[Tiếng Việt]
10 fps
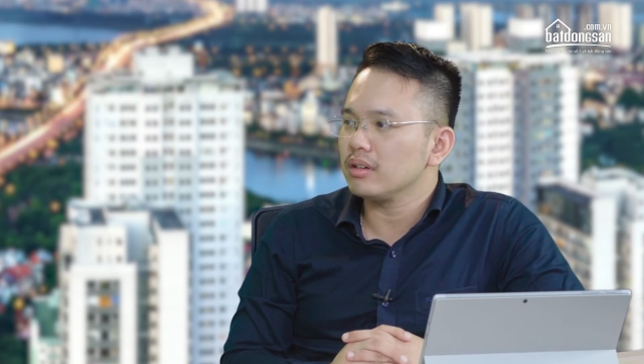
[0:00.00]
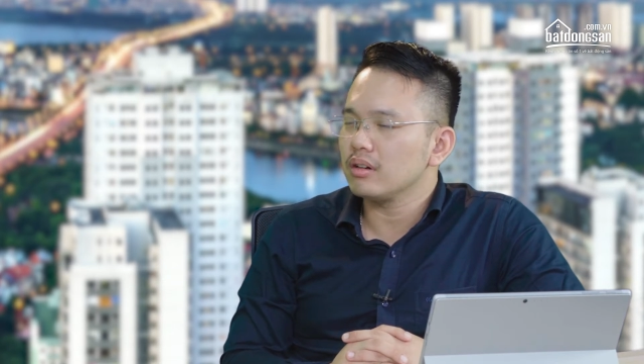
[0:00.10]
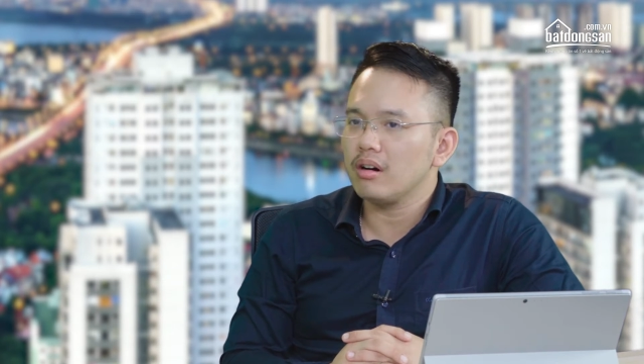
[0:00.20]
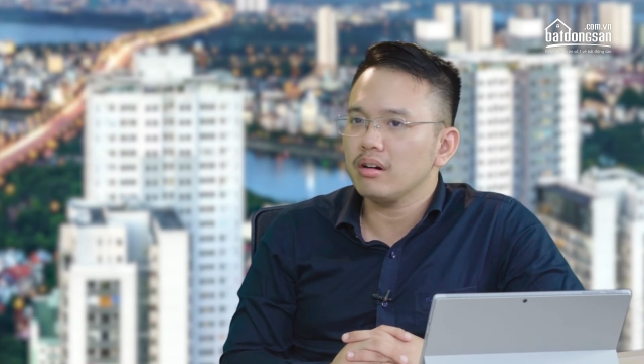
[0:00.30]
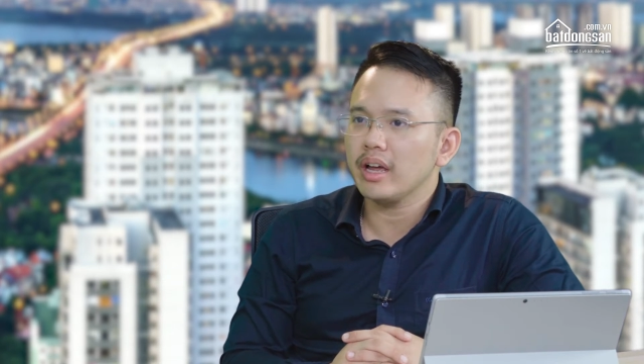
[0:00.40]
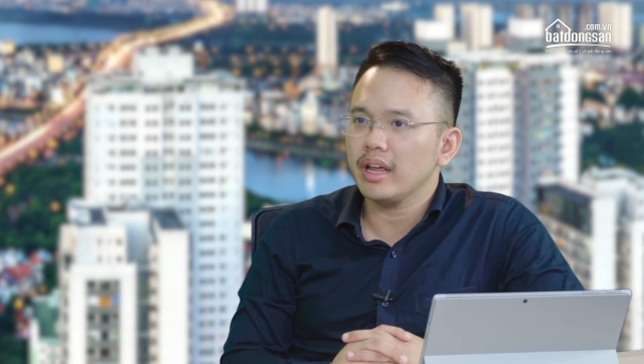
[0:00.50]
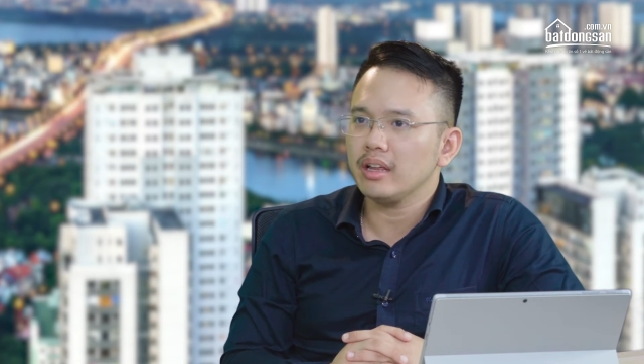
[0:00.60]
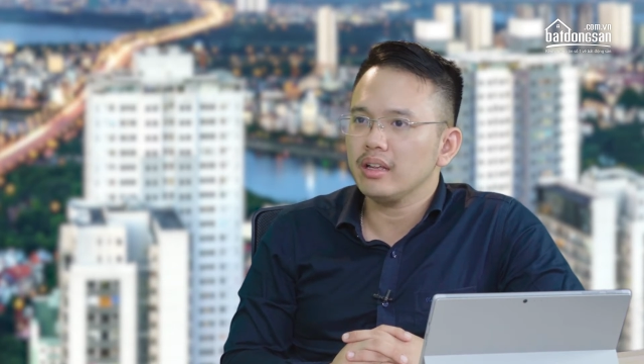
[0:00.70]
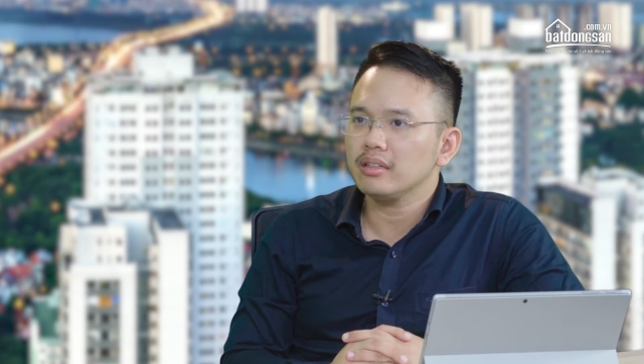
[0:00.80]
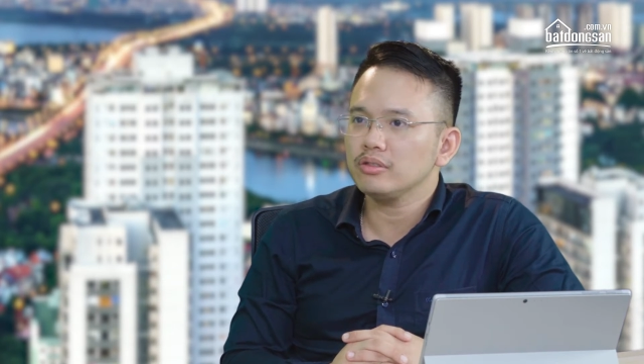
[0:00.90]
có
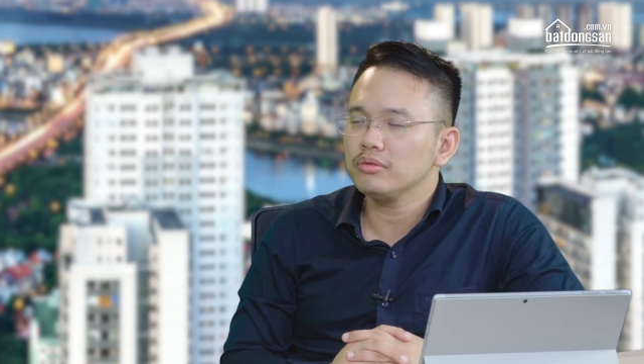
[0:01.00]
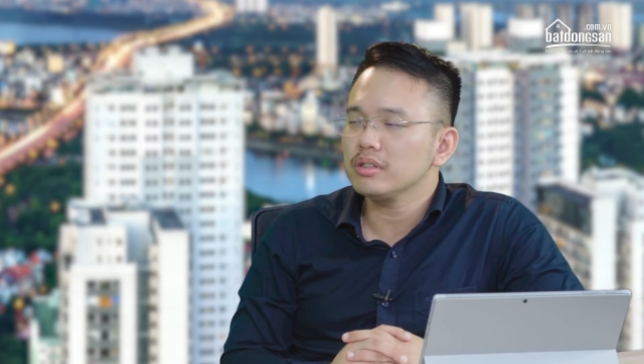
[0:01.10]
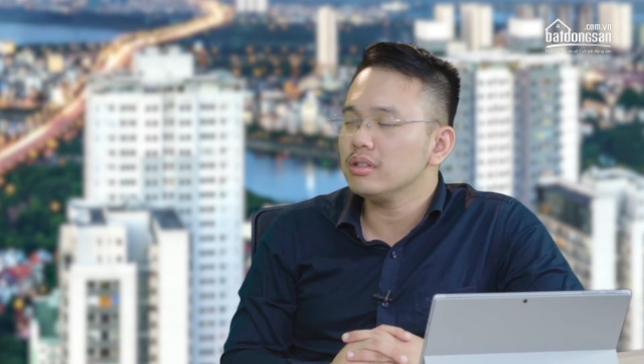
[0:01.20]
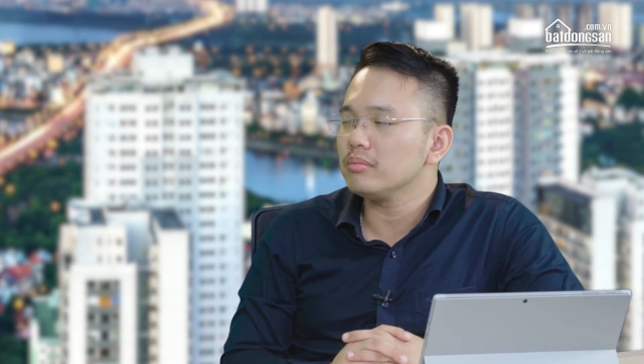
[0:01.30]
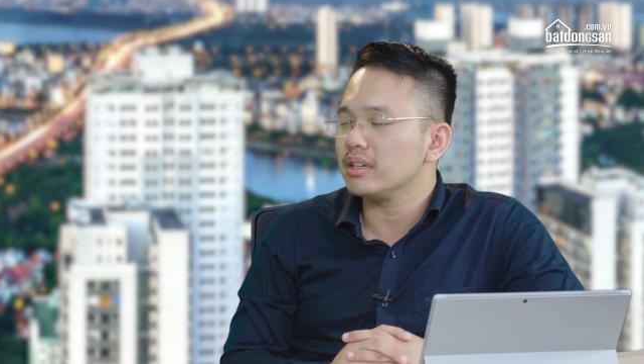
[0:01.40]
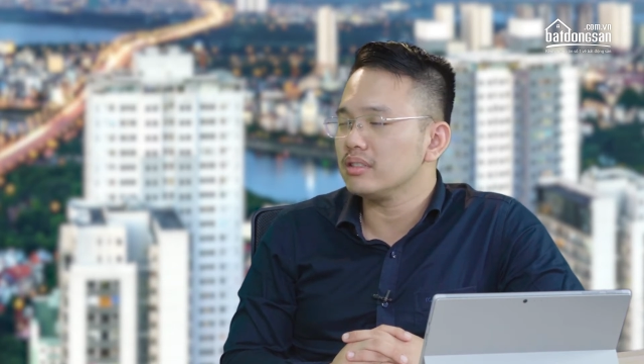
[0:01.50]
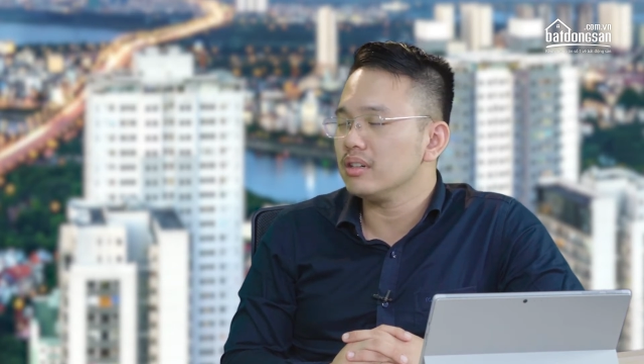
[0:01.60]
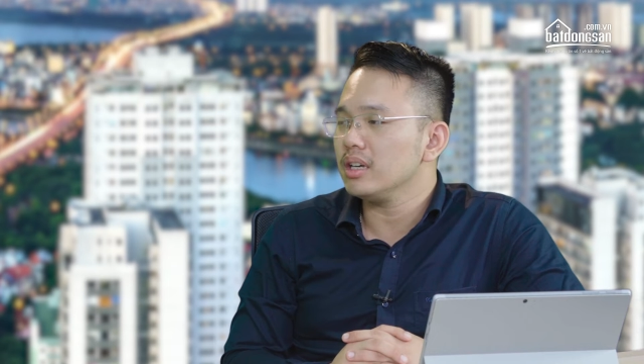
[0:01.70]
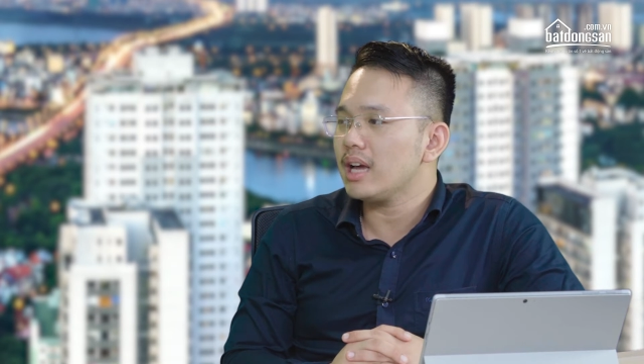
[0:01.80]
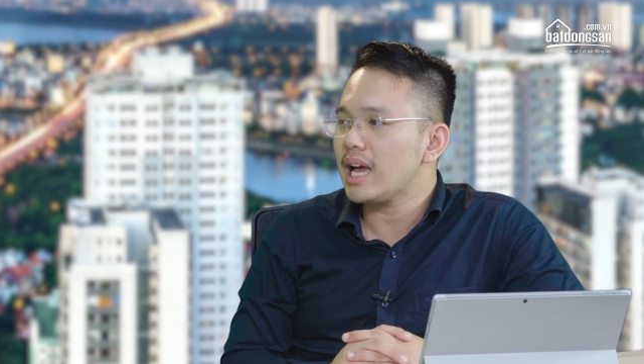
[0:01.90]
cái chung cư mà
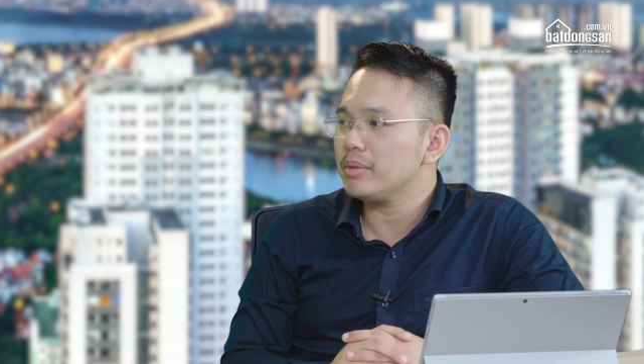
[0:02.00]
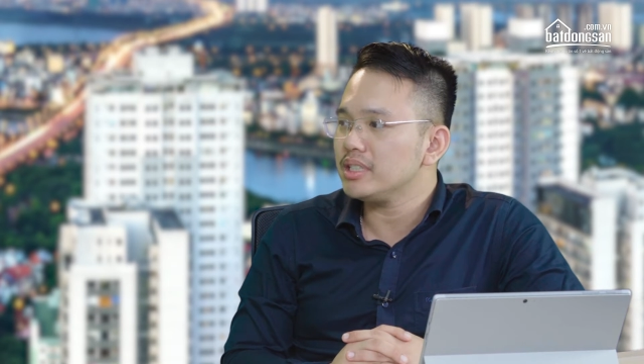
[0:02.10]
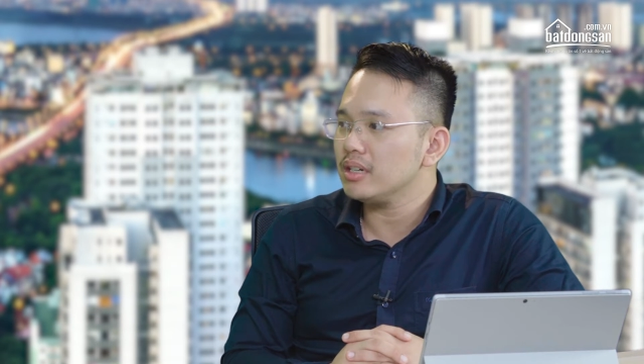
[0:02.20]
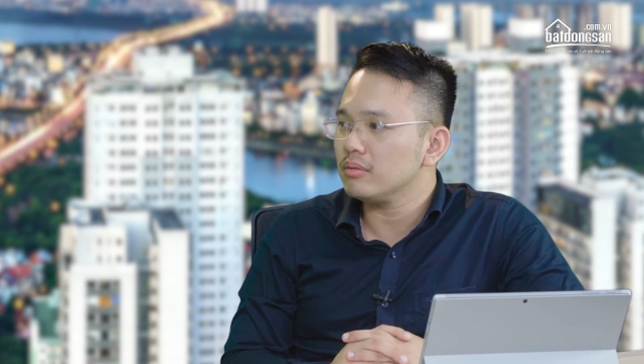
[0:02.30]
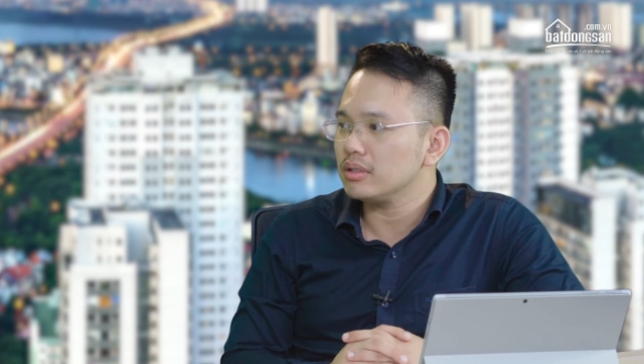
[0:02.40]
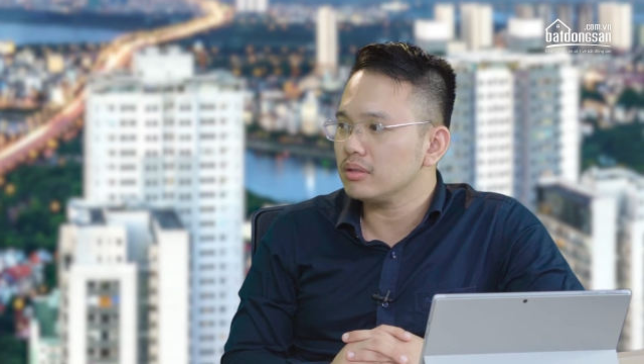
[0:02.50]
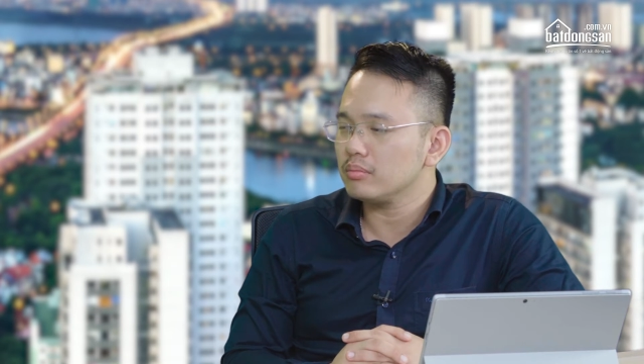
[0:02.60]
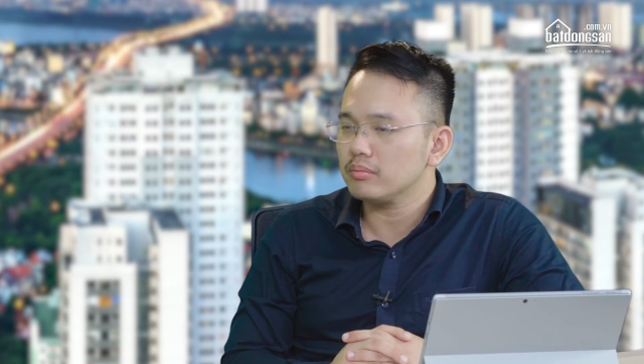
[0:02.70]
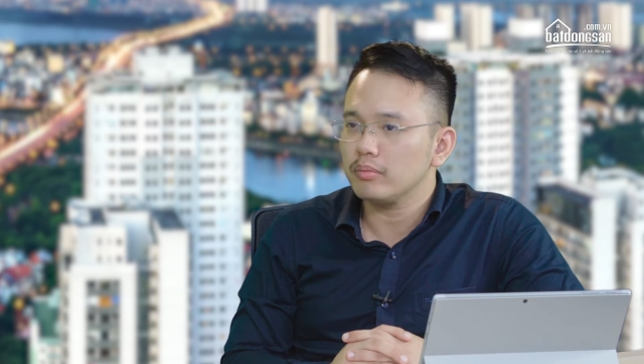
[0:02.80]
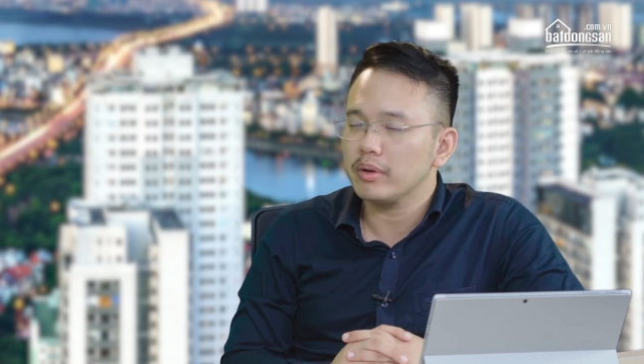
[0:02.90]
dưới 20 triệu
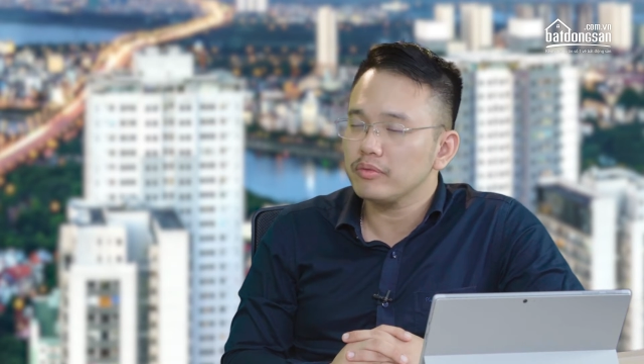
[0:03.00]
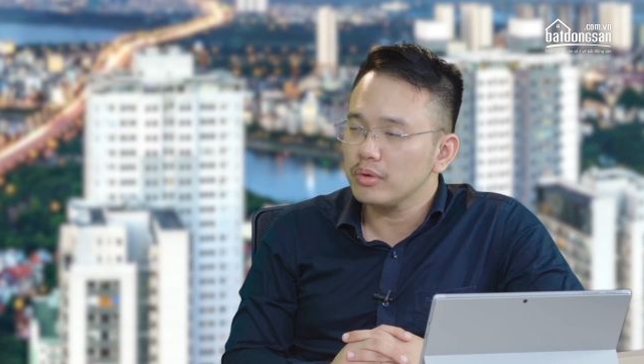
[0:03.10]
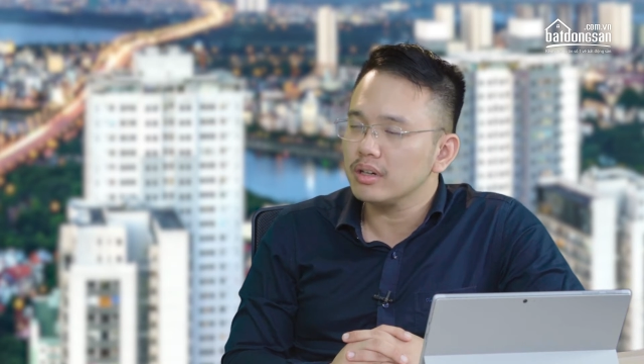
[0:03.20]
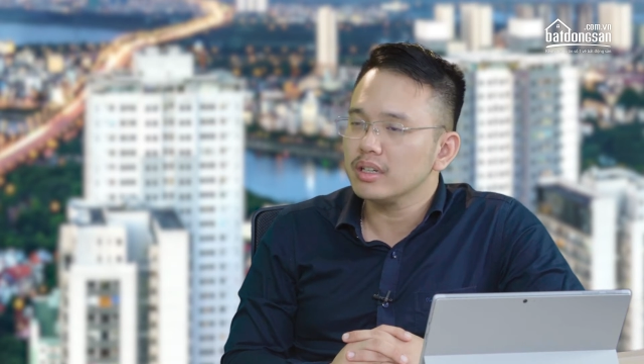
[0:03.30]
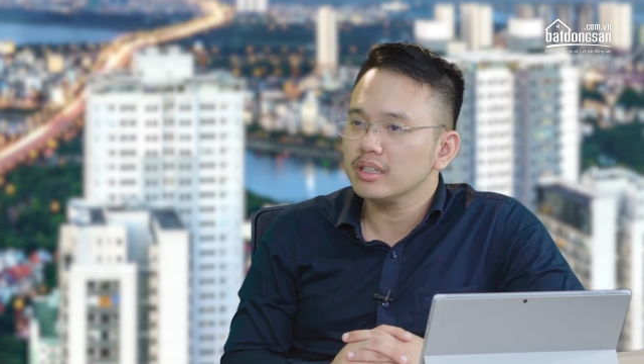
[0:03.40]
mét vuông.